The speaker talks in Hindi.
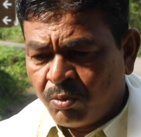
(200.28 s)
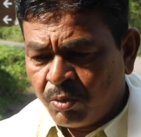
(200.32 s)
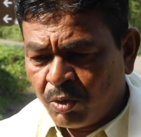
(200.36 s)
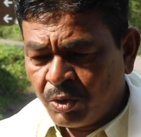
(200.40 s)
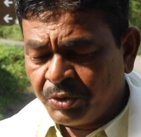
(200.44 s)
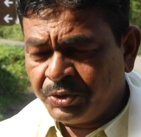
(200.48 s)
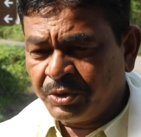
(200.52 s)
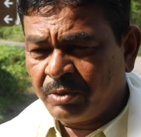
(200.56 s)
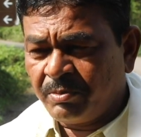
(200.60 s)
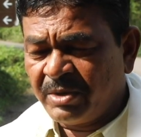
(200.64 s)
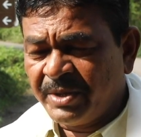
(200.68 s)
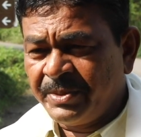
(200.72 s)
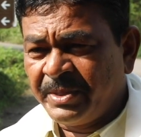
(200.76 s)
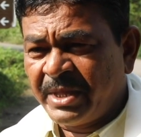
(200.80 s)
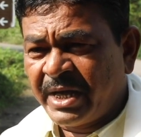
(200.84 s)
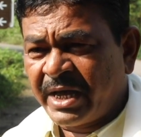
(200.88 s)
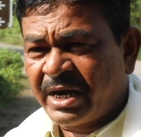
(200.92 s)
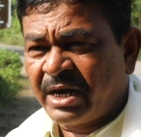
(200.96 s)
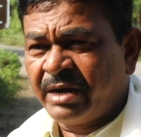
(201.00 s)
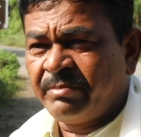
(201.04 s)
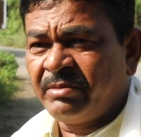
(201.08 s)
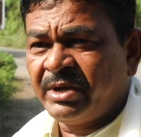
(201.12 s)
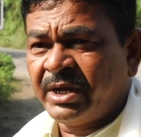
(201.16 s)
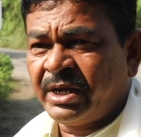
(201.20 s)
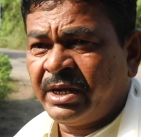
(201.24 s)
वो जो
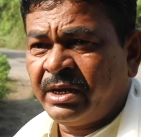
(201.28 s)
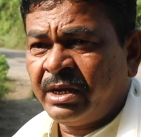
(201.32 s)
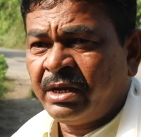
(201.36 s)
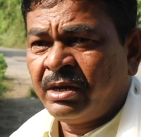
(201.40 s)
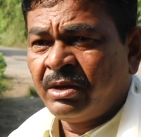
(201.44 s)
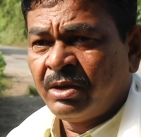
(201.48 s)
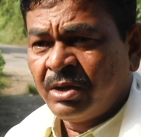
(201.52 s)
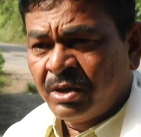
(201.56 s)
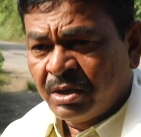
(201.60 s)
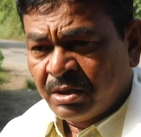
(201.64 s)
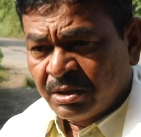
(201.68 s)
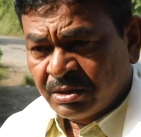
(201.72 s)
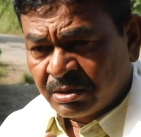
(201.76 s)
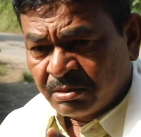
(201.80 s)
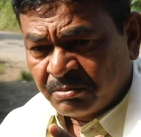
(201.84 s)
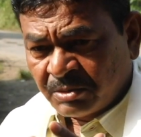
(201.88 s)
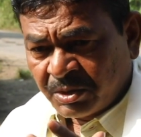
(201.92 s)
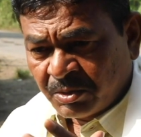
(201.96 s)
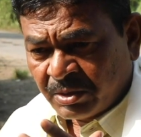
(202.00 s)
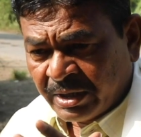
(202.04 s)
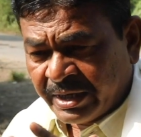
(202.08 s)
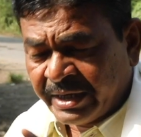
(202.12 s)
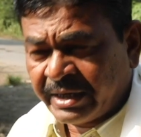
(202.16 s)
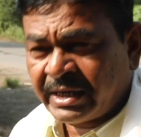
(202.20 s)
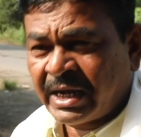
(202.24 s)
बंधारण में
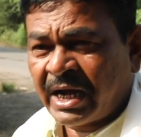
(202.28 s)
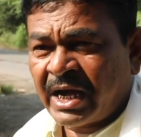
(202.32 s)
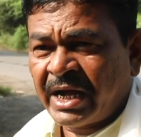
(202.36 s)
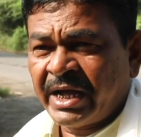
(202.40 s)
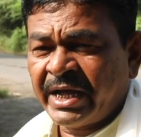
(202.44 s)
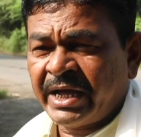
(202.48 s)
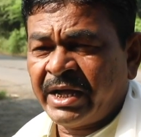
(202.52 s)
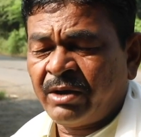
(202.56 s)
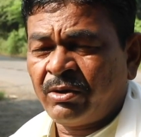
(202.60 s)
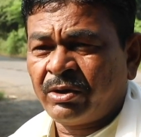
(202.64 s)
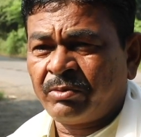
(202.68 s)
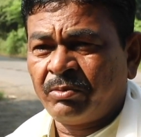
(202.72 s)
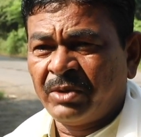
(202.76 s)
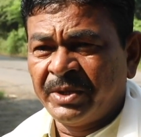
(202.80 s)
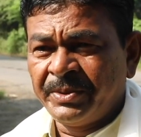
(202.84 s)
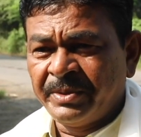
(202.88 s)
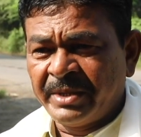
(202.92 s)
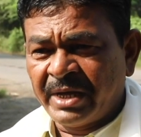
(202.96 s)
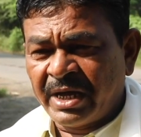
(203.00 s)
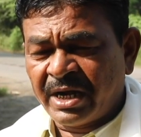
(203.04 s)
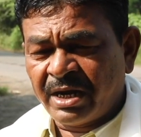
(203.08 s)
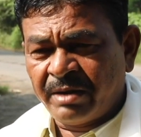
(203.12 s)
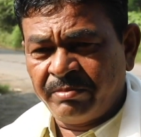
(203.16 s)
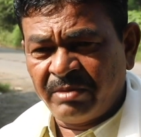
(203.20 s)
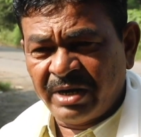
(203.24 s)
लिखा है और
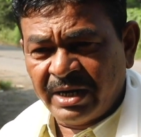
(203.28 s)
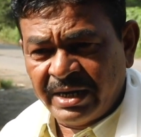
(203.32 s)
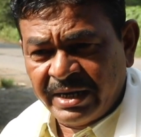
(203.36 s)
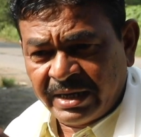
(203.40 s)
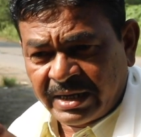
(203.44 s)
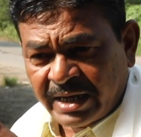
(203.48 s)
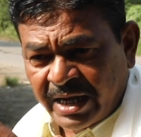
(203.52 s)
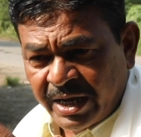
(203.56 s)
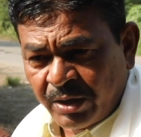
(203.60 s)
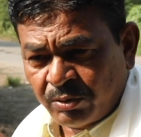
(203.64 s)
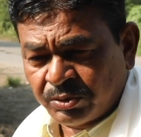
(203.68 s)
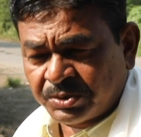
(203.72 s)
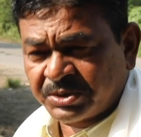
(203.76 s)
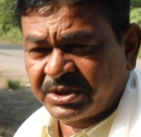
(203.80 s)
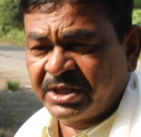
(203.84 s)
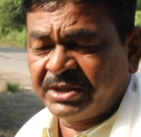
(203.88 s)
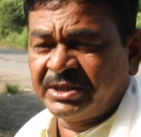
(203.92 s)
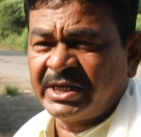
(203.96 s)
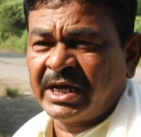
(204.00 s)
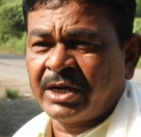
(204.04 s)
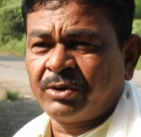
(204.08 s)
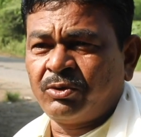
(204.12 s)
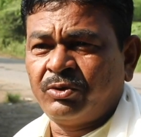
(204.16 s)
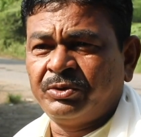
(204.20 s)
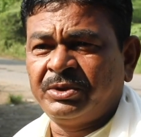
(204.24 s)
बंधारण में लिखा है उसकी
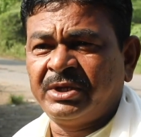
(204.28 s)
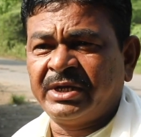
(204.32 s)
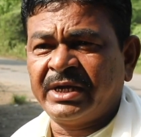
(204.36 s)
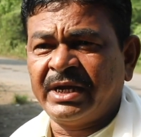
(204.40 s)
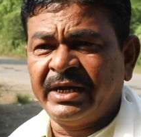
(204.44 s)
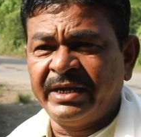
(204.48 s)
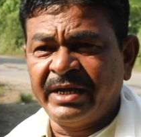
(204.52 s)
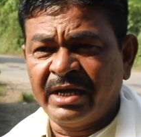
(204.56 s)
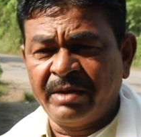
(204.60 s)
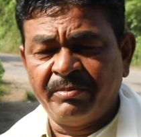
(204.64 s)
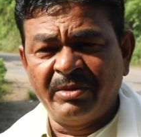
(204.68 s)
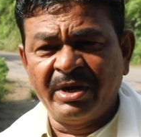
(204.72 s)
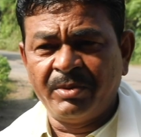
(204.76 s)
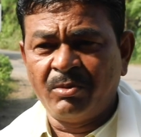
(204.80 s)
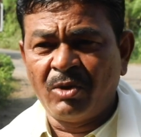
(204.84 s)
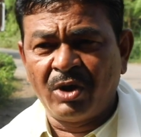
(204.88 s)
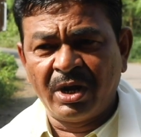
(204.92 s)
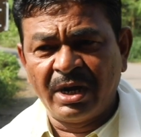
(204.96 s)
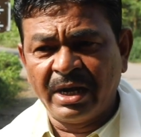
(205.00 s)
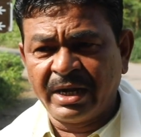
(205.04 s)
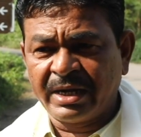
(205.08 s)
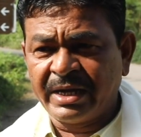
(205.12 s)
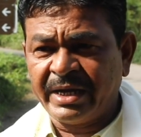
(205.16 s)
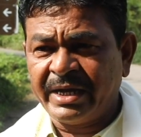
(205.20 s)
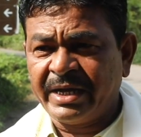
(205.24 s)
जागृति के लिए हमने
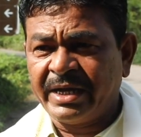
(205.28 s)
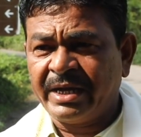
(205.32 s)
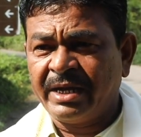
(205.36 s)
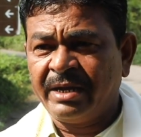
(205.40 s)
बॉल लगाया